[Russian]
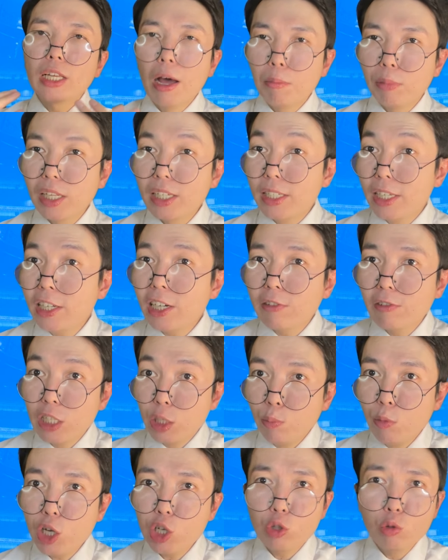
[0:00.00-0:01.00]

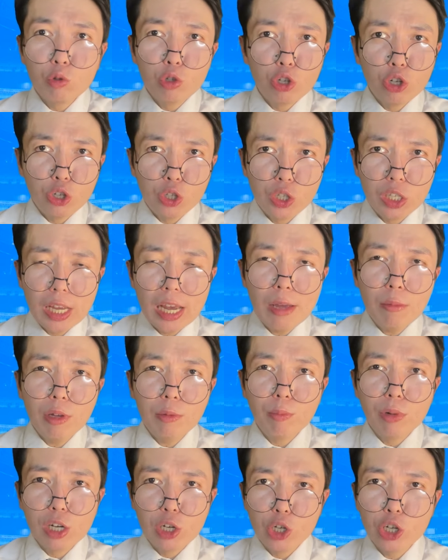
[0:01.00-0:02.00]
аплодировать между частями
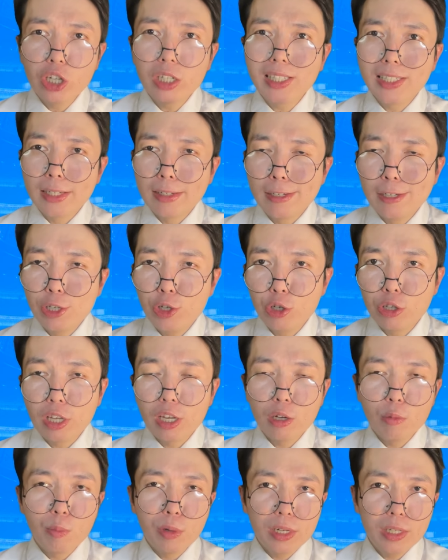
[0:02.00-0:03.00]
больших
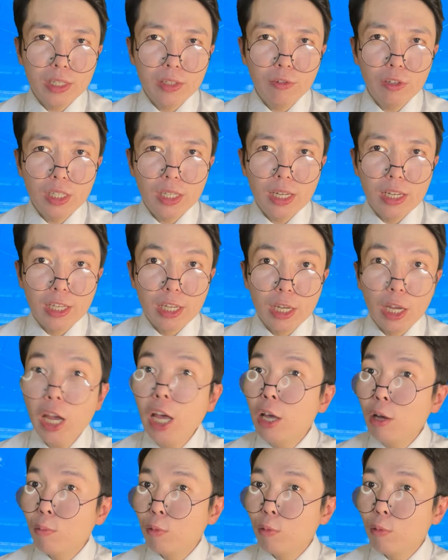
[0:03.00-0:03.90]
циклических произведений.